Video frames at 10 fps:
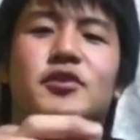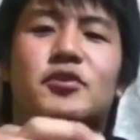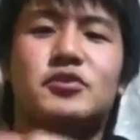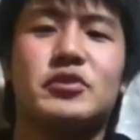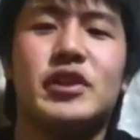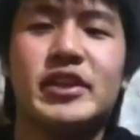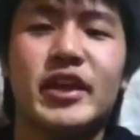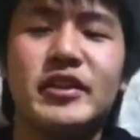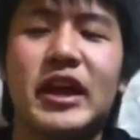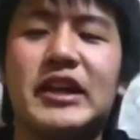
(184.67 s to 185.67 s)
本当に
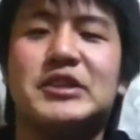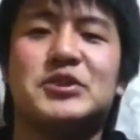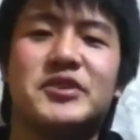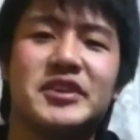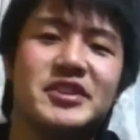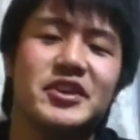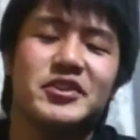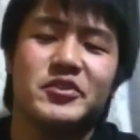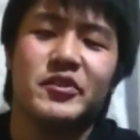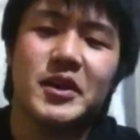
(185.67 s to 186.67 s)
何なんでしょうねさっ
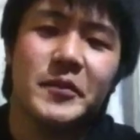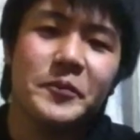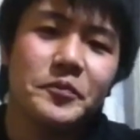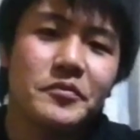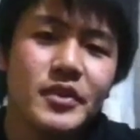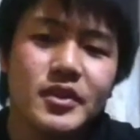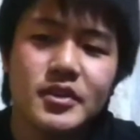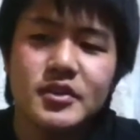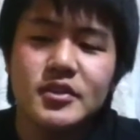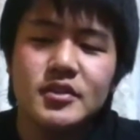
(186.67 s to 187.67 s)
きの
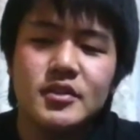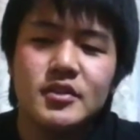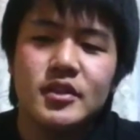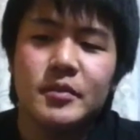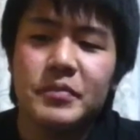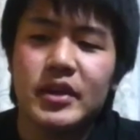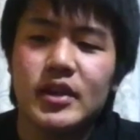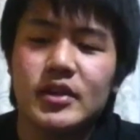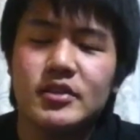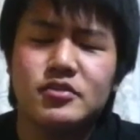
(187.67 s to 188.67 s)
はやっぱ
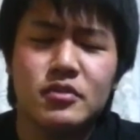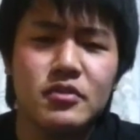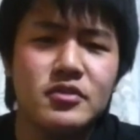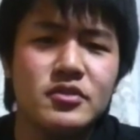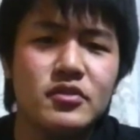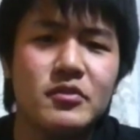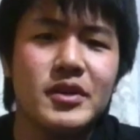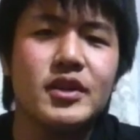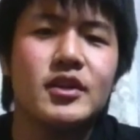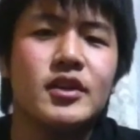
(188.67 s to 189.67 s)
り衝撃の
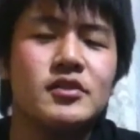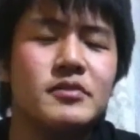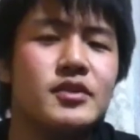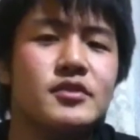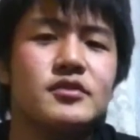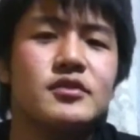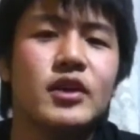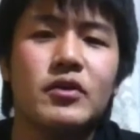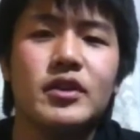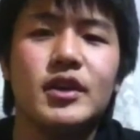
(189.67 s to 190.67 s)
駒だからうまく
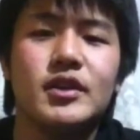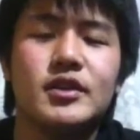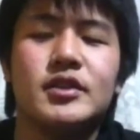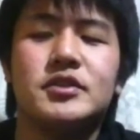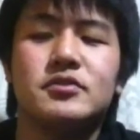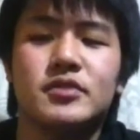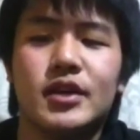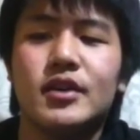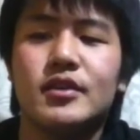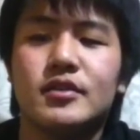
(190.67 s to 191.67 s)
倒れなかったんでしょうね
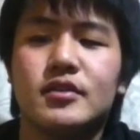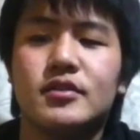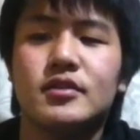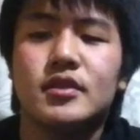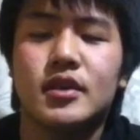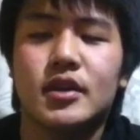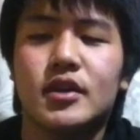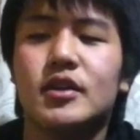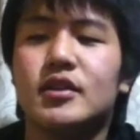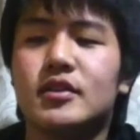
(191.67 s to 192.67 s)

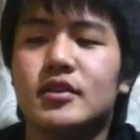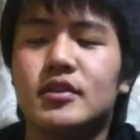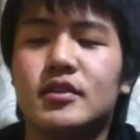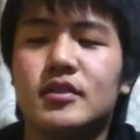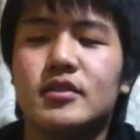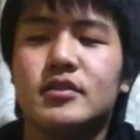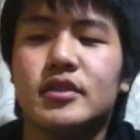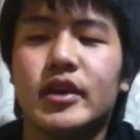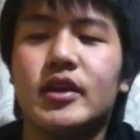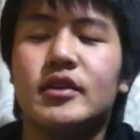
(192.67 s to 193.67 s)
はい
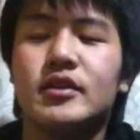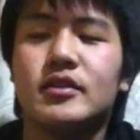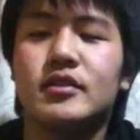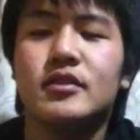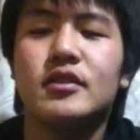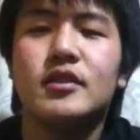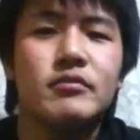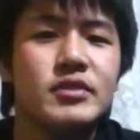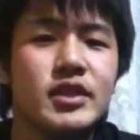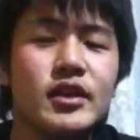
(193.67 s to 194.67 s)
でね、
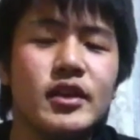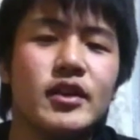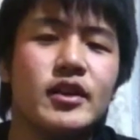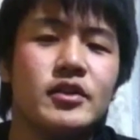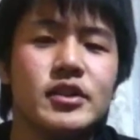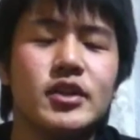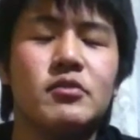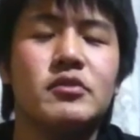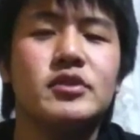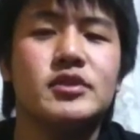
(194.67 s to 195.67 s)
まあ、前回から言ったと
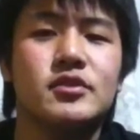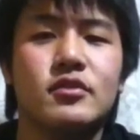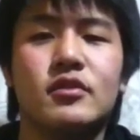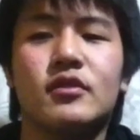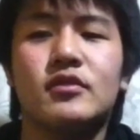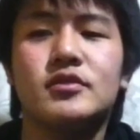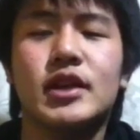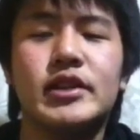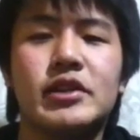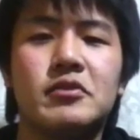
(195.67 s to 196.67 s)
思うんですけど
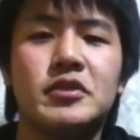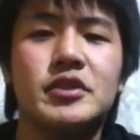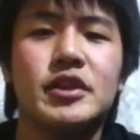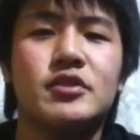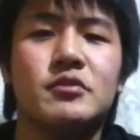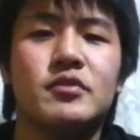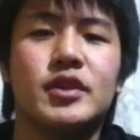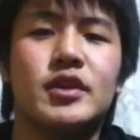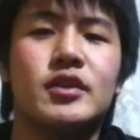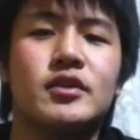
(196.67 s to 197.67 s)
採点を入れていきたいと思うん
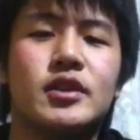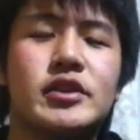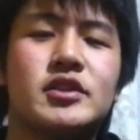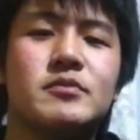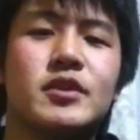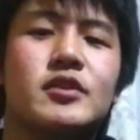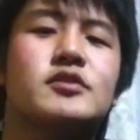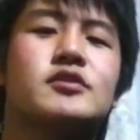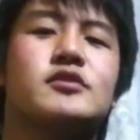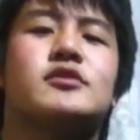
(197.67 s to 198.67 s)
で採点し
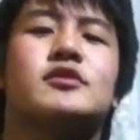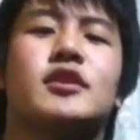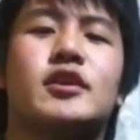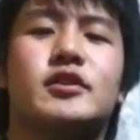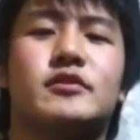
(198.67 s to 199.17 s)
ますはい